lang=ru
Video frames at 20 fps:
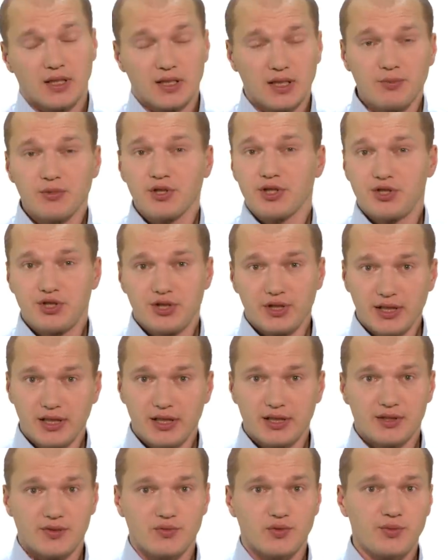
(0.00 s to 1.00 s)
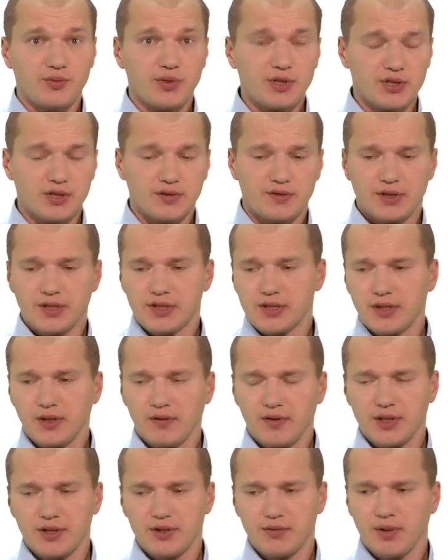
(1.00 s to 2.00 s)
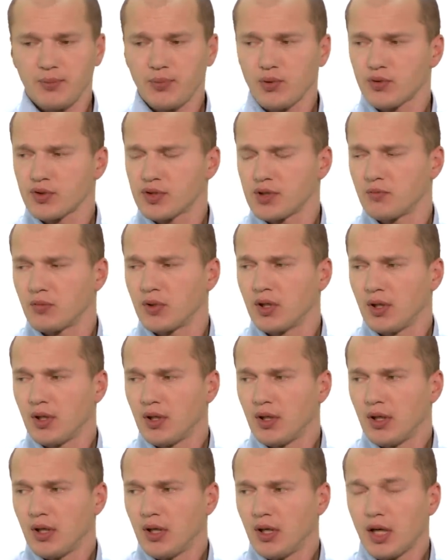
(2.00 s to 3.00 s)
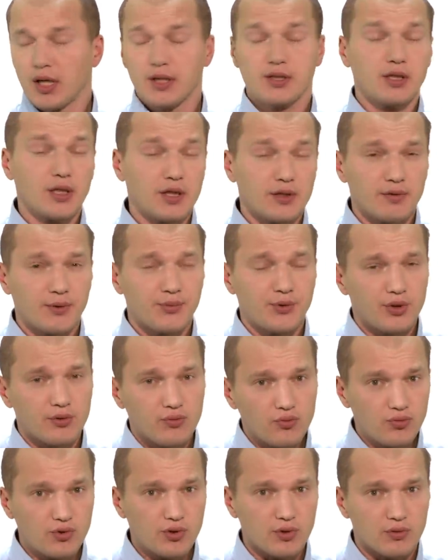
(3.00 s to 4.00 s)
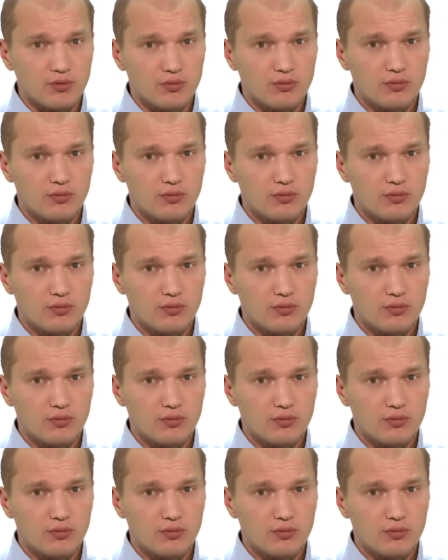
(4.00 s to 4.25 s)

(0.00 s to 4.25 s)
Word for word: Когда мы начинали свой бизнес, все задавались вопросом, а сайт вообще нужен?